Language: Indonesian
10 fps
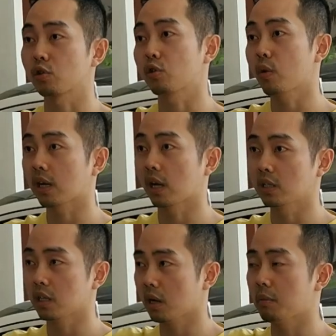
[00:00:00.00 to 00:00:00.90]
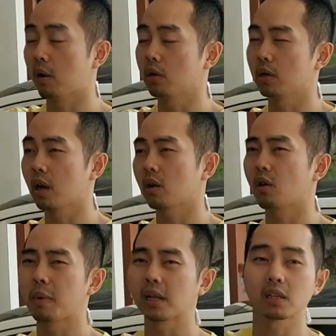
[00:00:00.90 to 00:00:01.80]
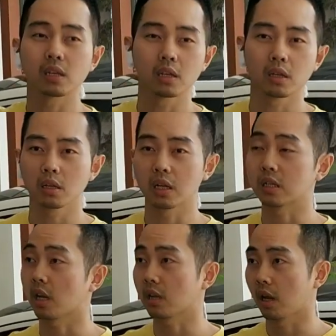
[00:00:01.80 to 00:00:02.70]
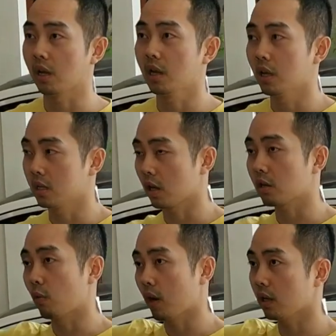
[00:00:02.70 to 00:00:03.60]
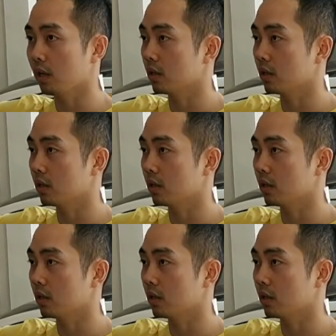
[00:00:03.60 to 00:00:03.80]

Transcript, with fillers: Istri korban yang mengetahui kejadian ini langsung berteriak meminta tolong